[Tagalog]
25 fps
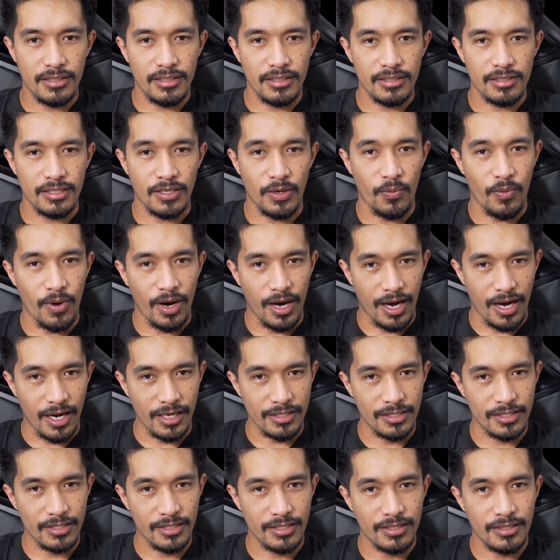Sa
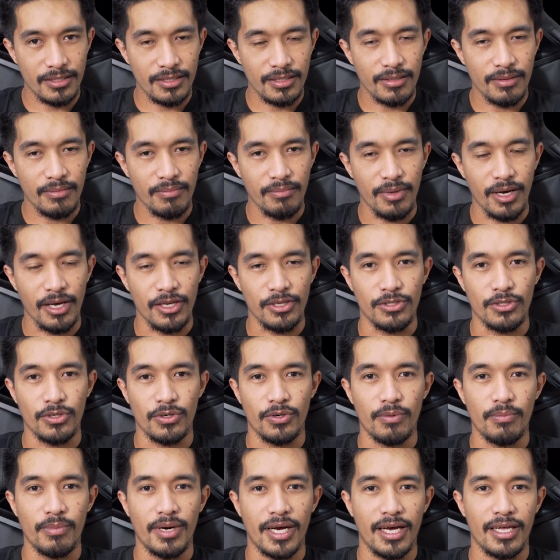wakas,
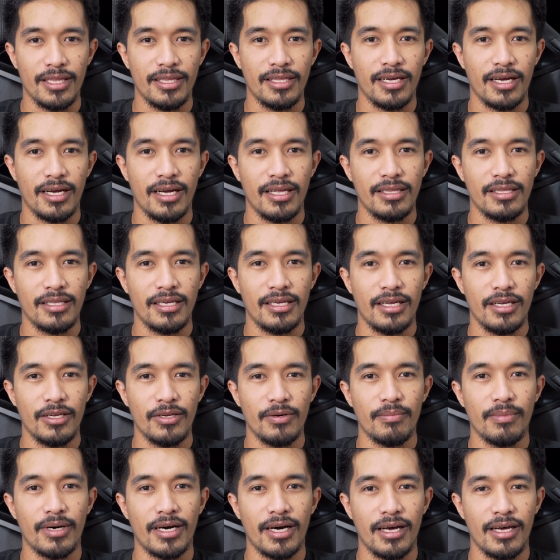medyo maganda-ganda na
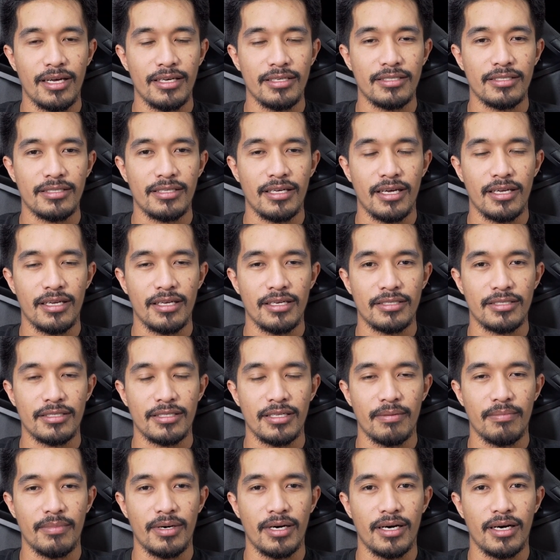yung mga aesthetics
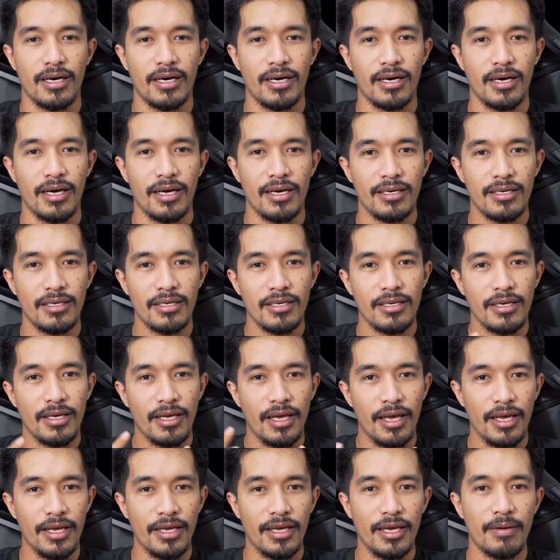ng mga
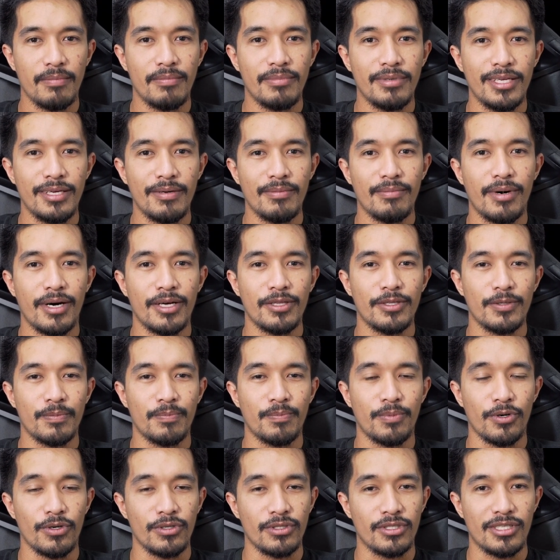AMD
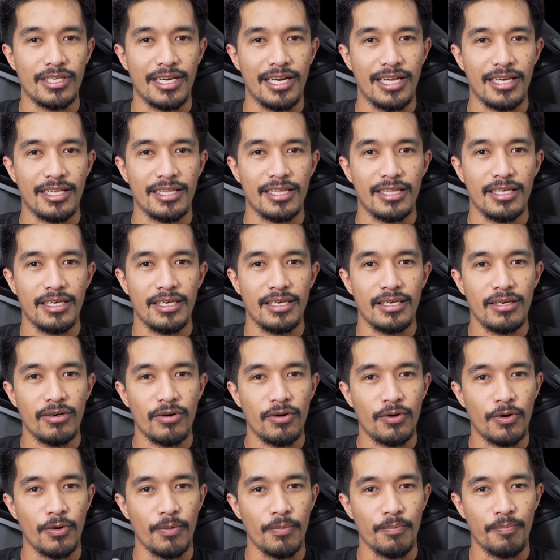motherboards lately
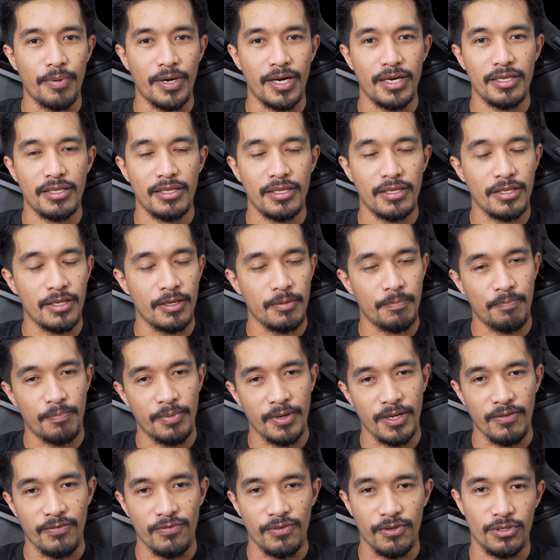compared in the
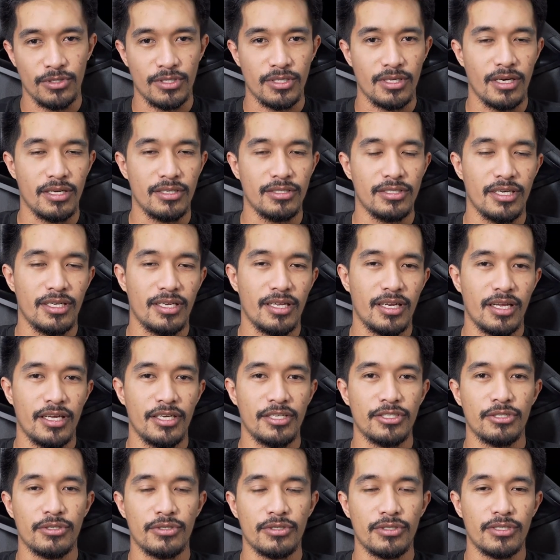previous uh,
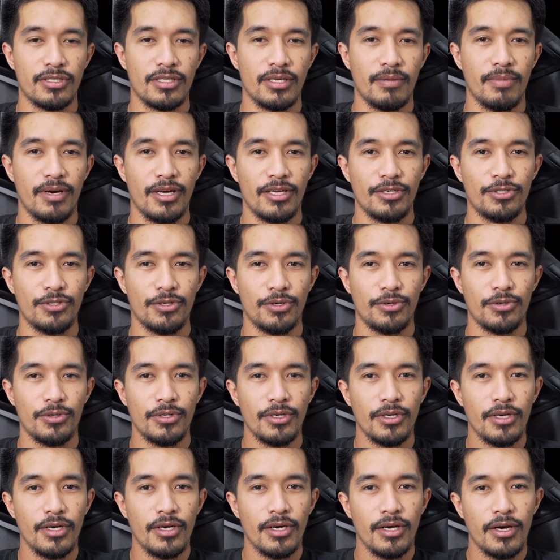generations na
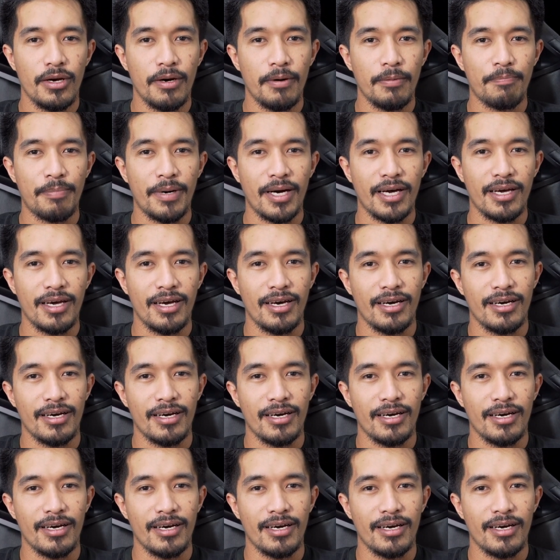medyo uh, pag